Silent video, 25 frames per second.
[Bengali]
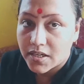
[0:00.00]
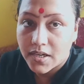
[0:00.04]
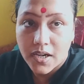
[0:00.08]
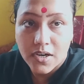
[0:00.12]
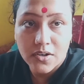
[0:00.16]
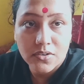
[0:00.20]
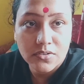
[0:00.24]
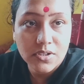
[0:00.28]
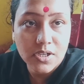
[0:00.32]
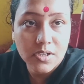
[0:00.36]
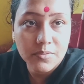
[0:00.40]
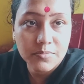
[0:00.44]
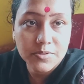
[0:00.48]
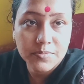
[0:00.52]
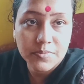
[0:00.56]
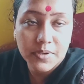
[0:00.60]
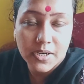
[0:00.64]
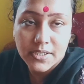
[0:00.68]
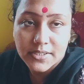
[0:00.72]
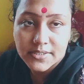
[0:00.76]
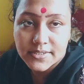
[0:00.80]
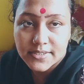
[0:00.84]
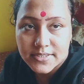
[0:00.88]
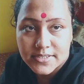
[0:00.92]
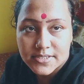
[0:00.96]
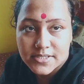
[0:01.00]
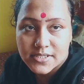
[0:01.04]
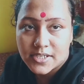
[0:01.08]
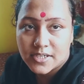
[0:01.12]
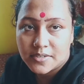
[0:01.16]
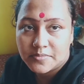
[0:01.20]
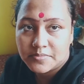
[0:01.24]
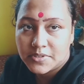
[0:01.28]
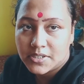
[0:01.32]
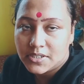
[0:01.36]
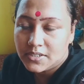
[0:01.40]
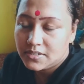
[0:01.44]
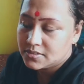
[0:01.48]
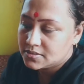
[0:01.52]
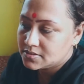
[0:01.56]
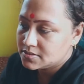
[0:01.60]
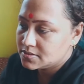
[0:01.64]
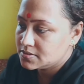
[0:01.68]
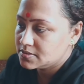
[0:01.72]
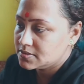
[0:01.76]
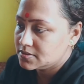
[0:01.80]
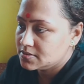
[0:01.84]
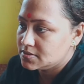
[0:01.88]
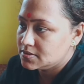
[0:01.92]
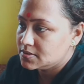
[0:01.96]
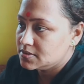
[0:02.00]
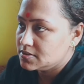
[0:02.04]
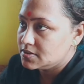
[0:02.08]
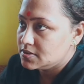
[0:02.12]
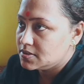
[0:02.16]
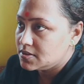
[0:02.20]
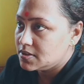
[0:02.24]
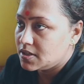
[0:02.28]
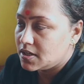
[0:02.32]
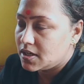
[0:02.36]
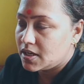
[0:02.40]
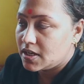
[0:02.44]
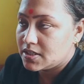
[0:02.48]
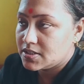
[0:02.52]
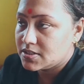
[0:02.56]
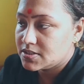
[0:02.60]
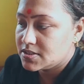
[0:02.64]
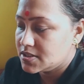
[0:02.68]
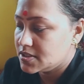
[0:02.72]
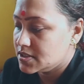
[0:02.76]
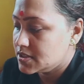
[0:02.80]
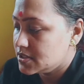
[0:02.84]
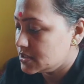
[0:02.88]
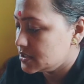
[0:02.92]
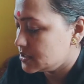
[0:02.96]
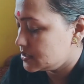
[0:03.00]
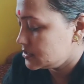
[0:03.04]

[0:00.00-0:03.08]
কারণ আমি বাড়িতে ছিলাম না আজকে